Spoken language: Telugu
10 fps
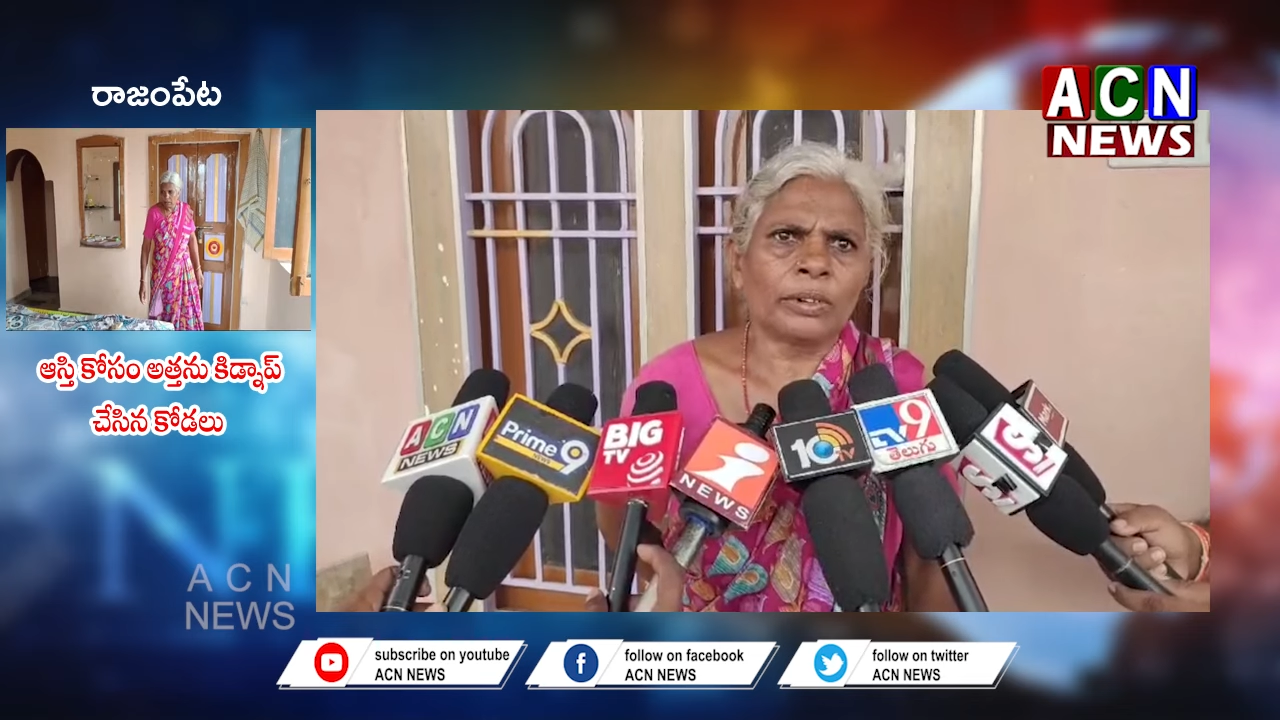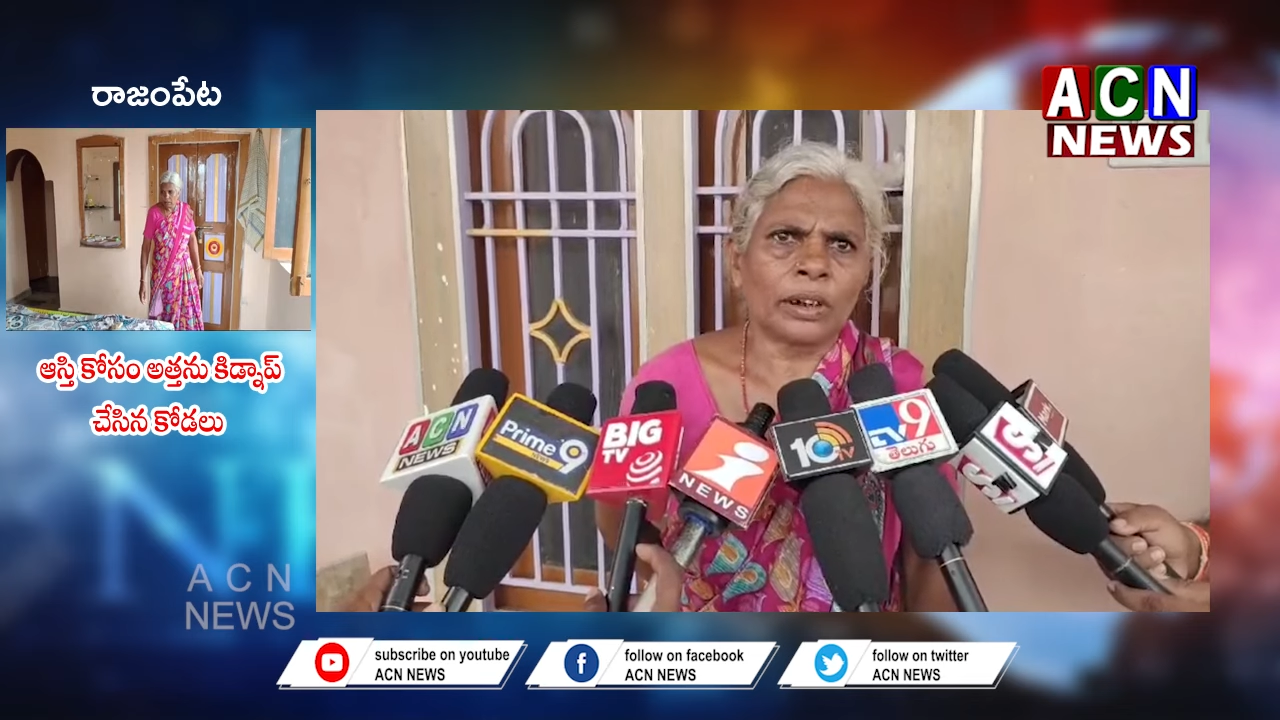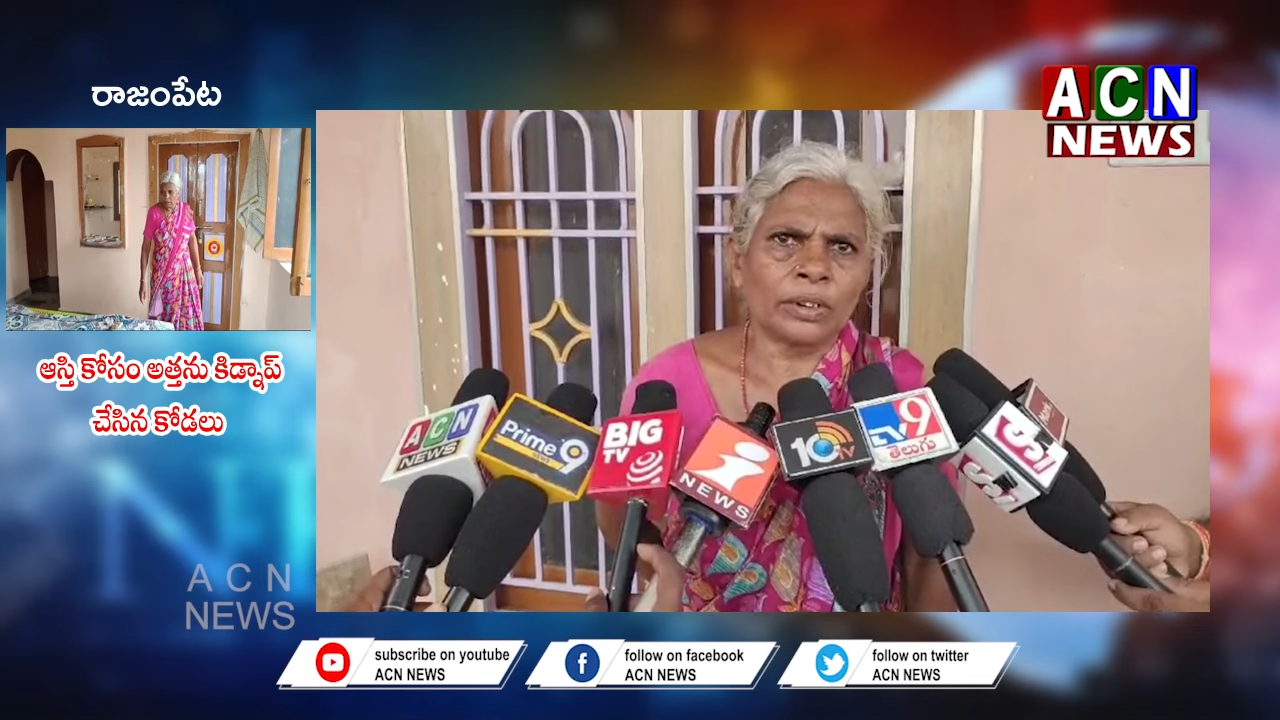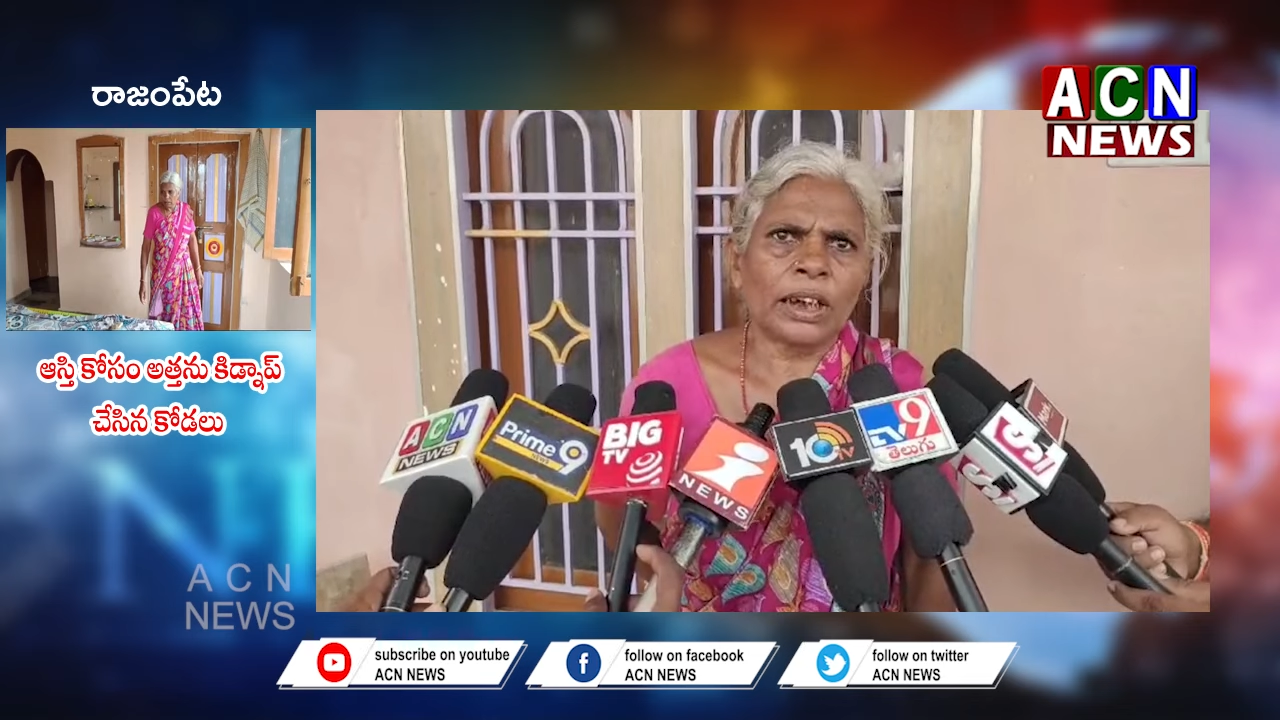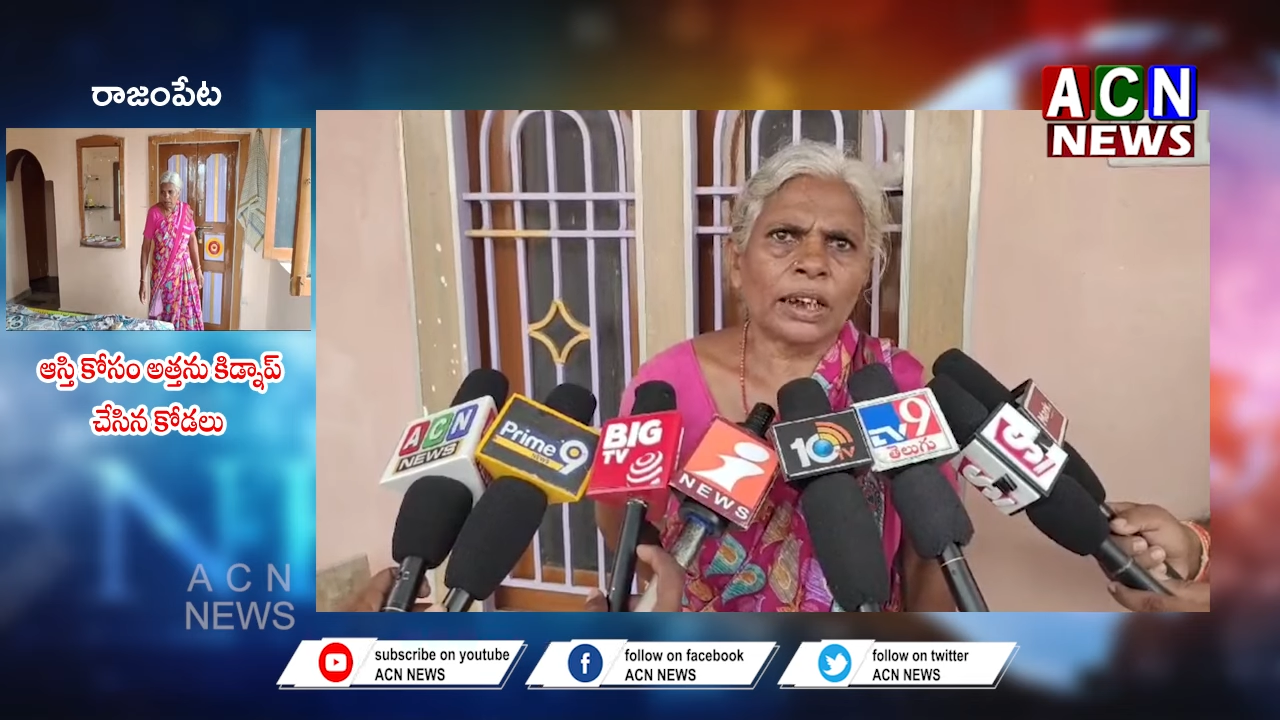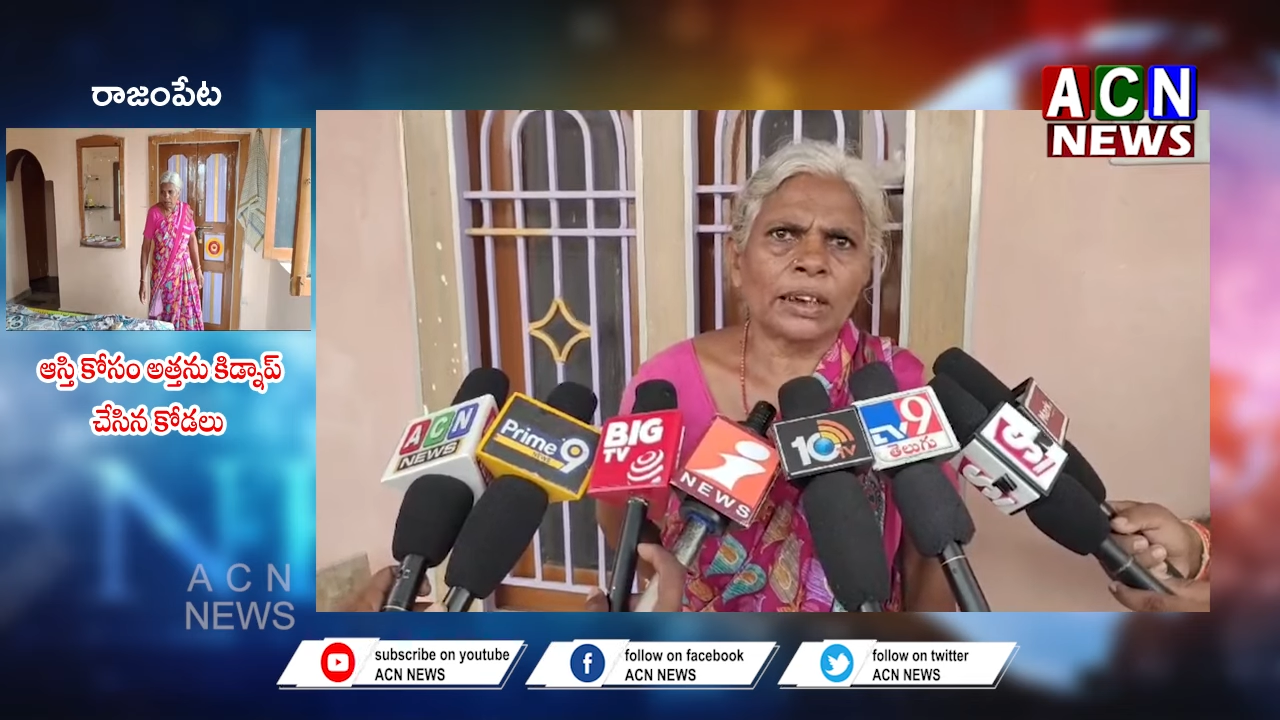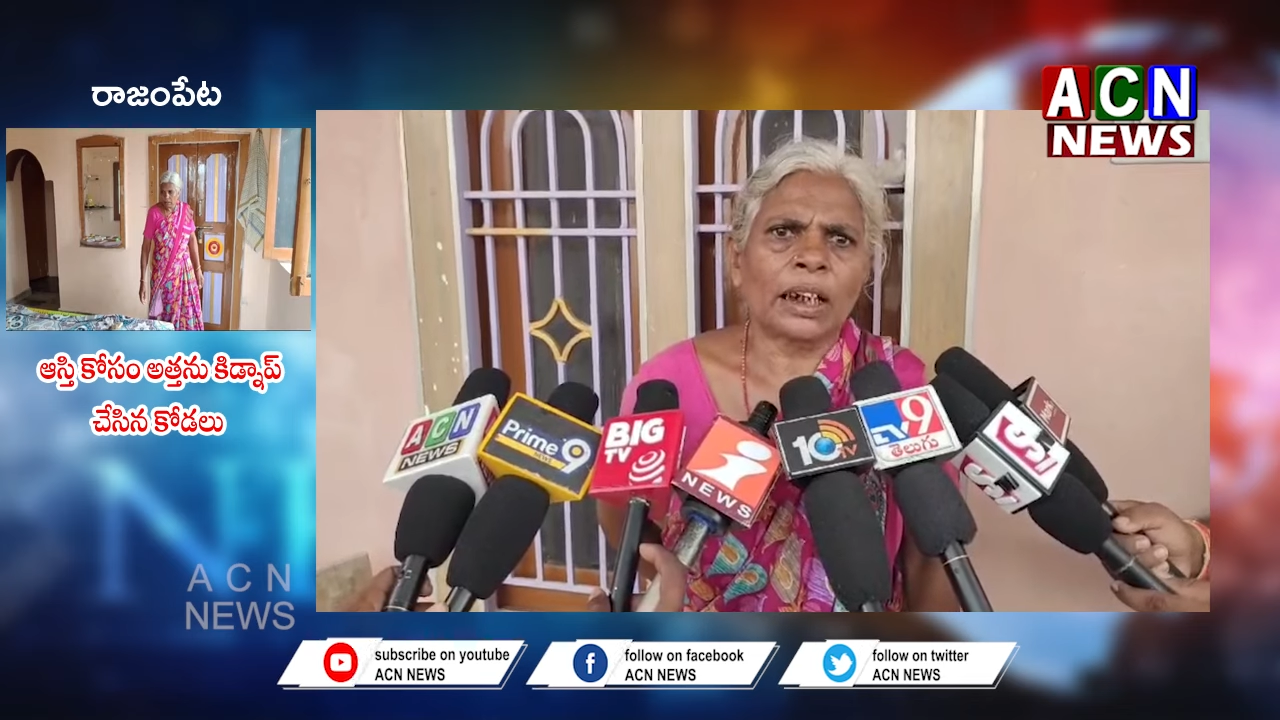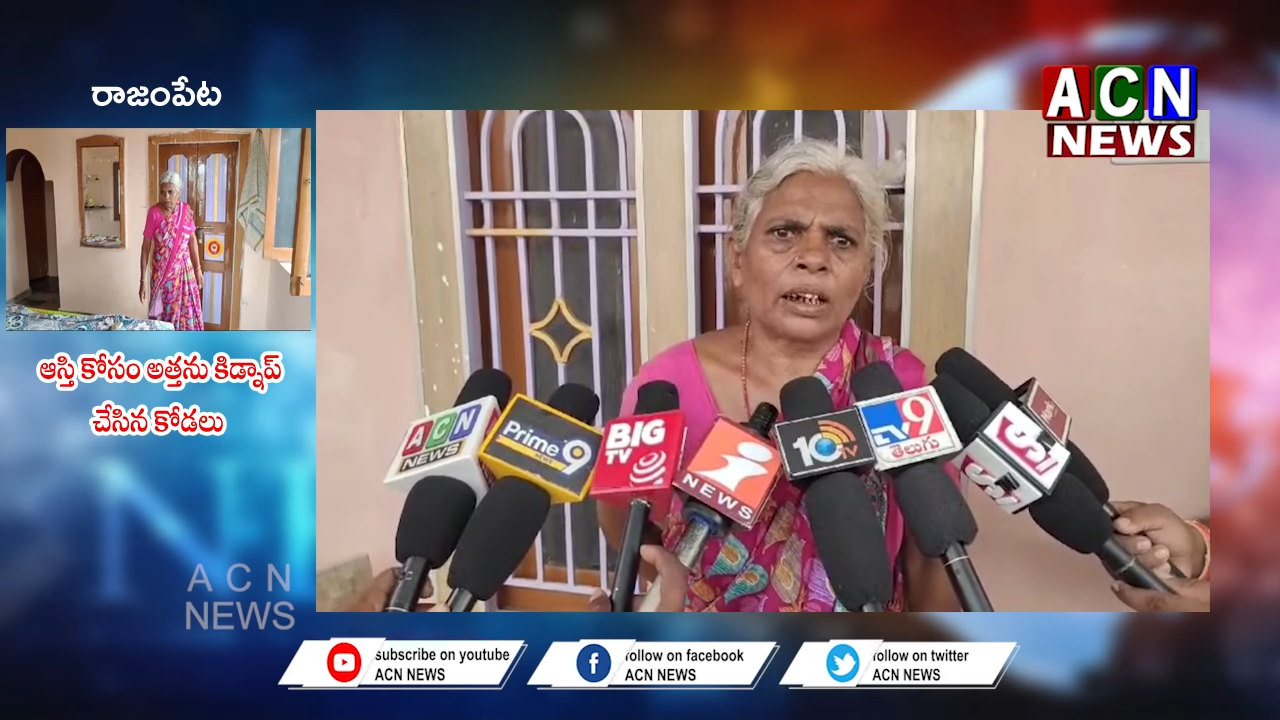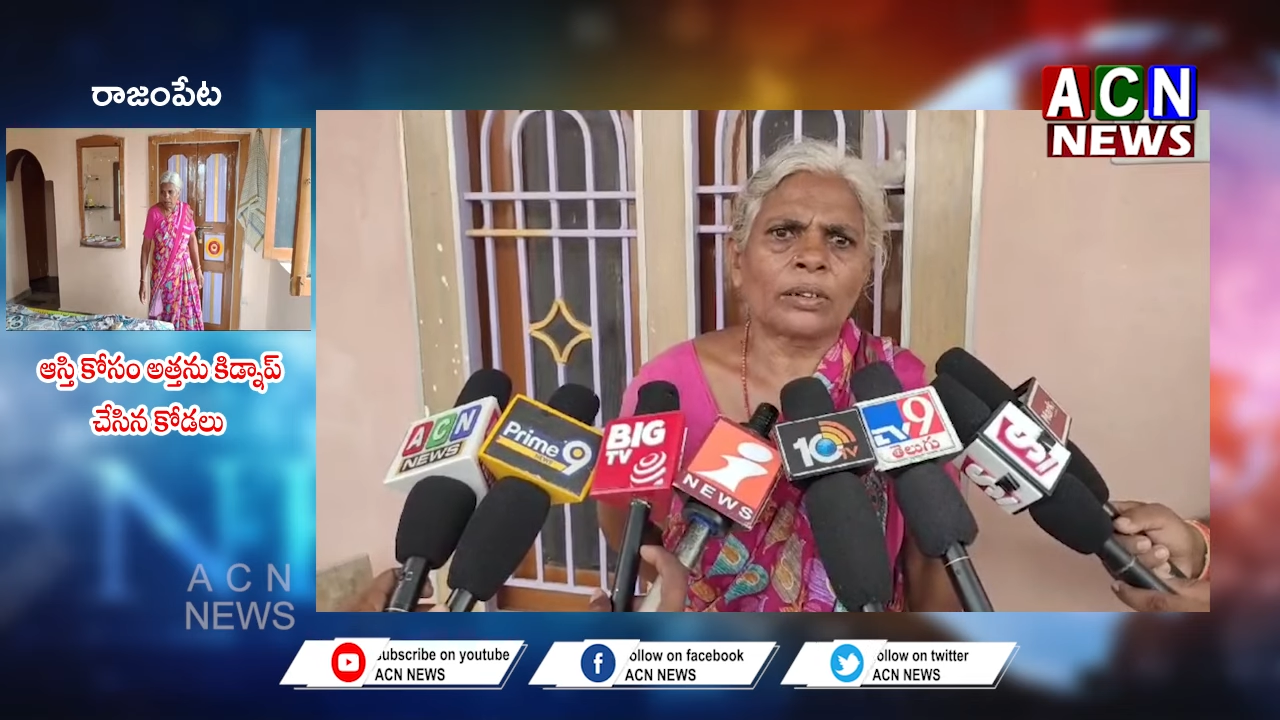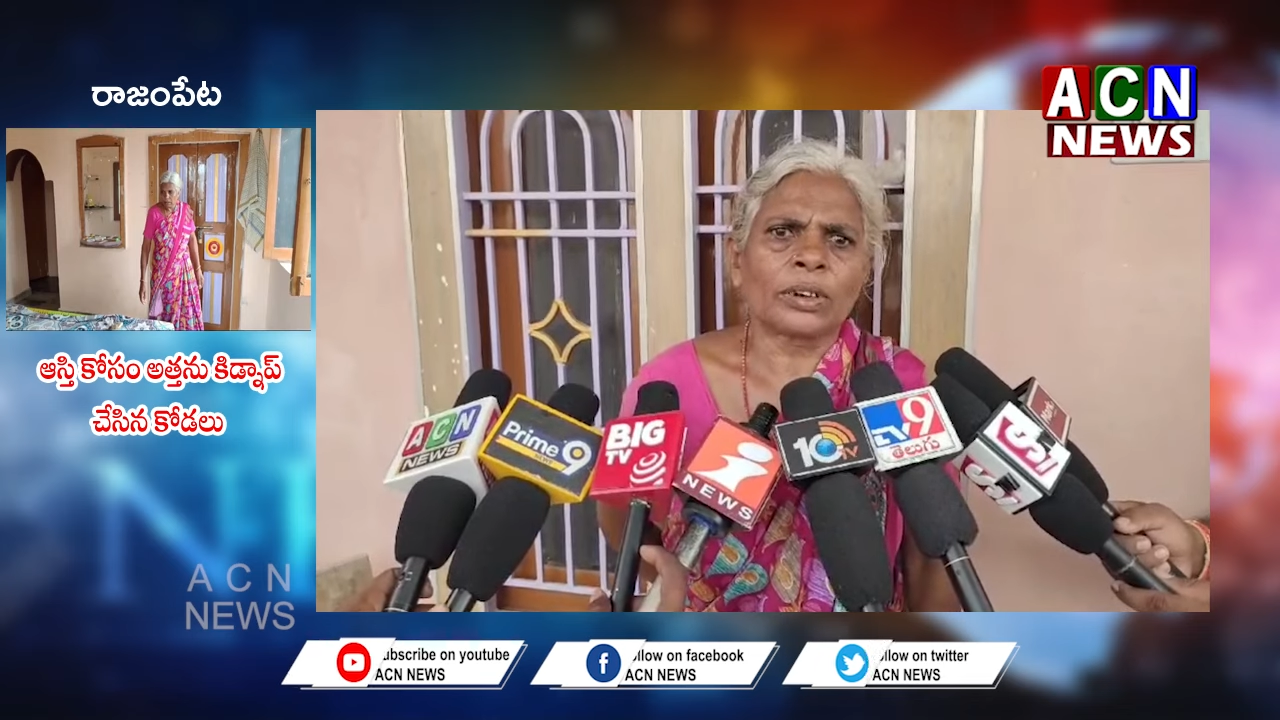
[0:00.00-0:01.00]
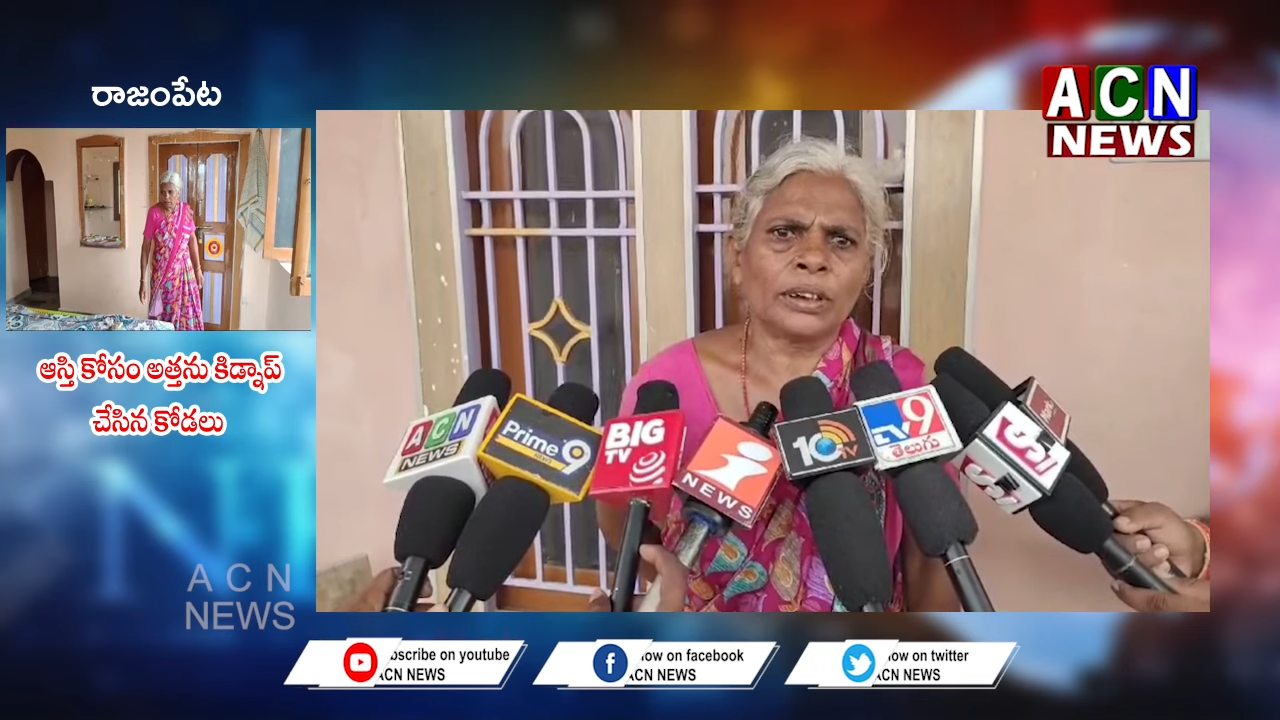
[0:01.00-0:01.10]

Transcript: నన్ను చేస్తానారు